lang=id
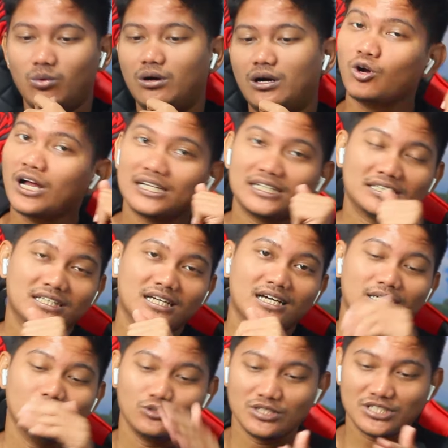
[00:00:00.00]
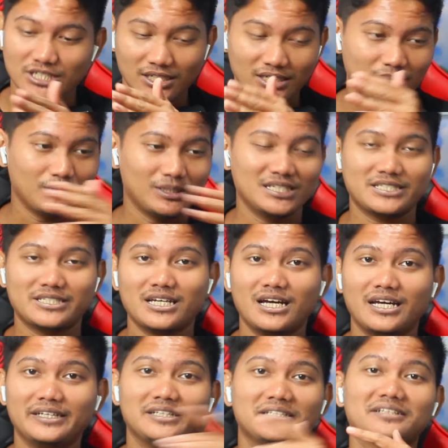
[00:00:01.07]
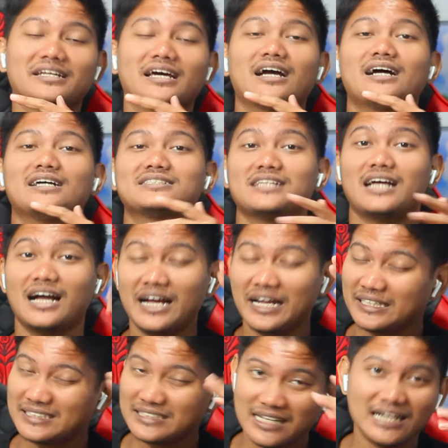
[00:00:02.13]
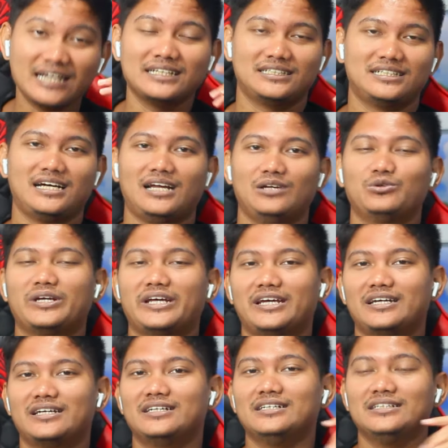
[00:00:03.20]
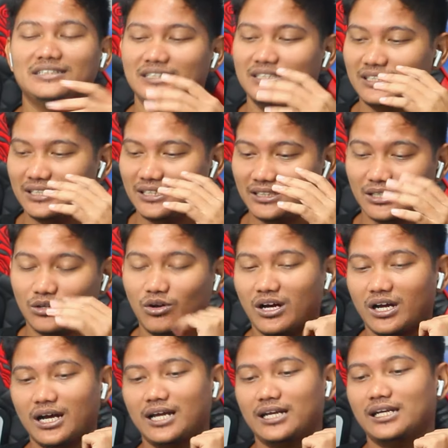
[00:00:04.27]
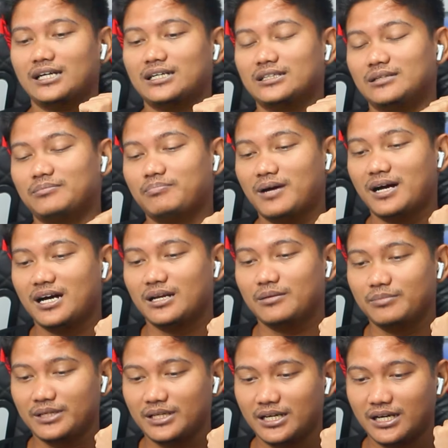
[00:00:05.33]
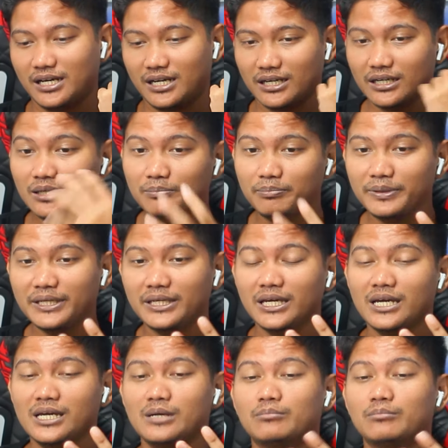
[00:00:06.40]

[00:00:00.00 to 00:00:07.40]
Semoga kita Indonesia dan Malaysia ini tetangga sangat-sangat dekat loh geng. Jadi kita doakan ya ke depan biar lebih